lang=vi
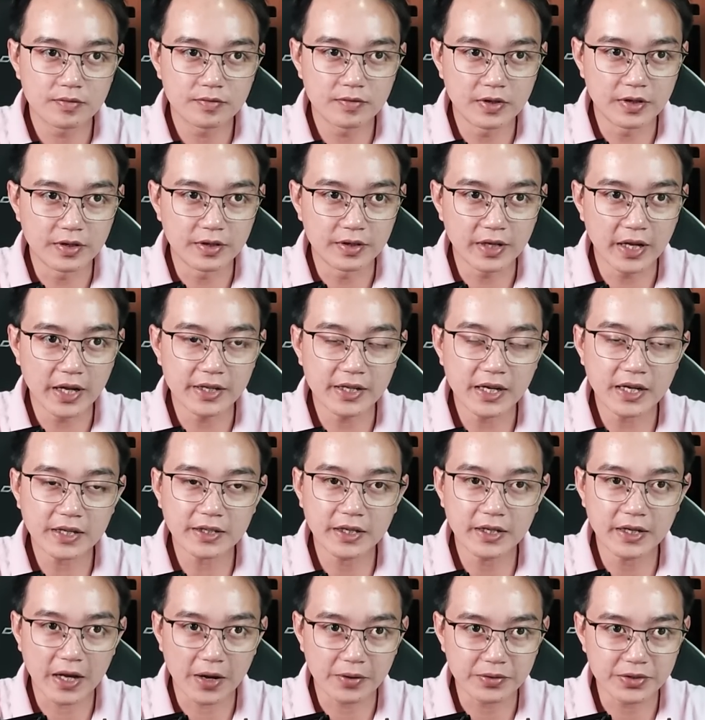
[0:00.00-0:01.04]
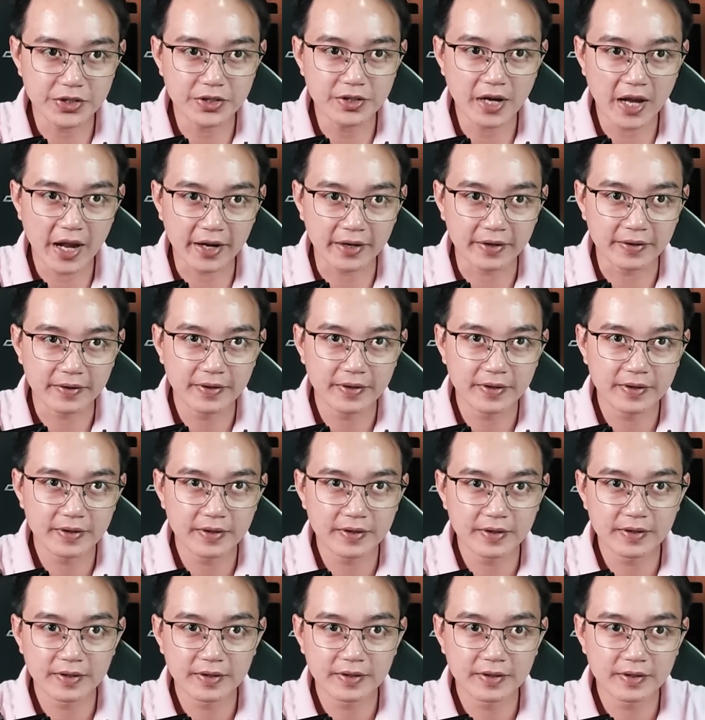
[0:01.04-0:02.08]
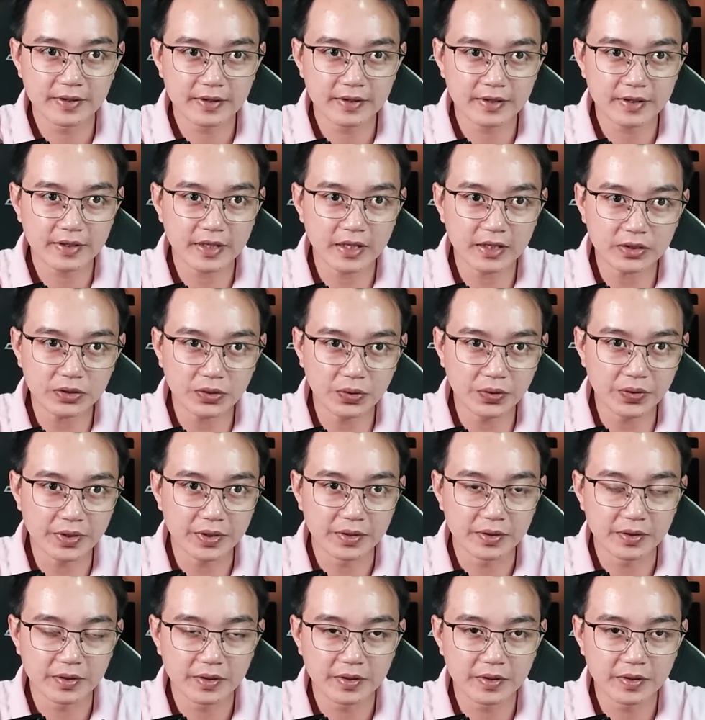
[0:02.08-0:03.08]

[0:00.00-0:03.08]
Vừa nghe nhắc đến lão trưởng làng, cả tôi,